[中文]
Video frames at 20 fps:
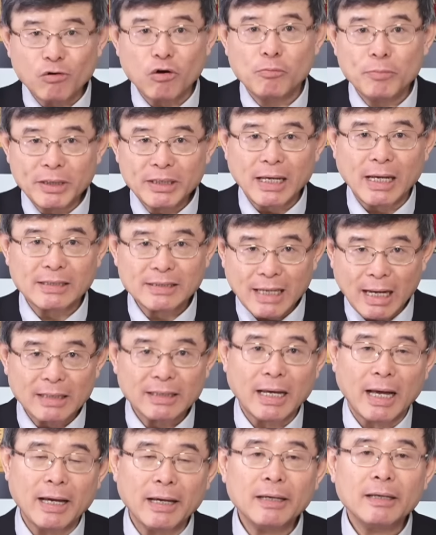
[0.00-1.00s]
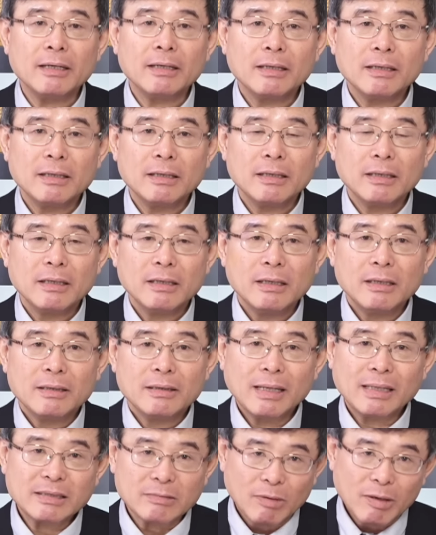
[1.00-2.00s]
国民党上台，
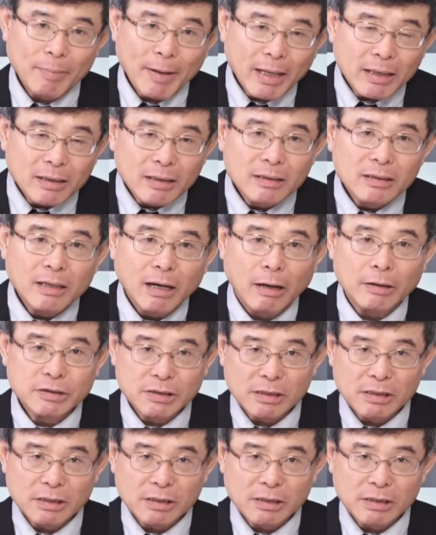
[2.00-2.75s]
那怎么办啊？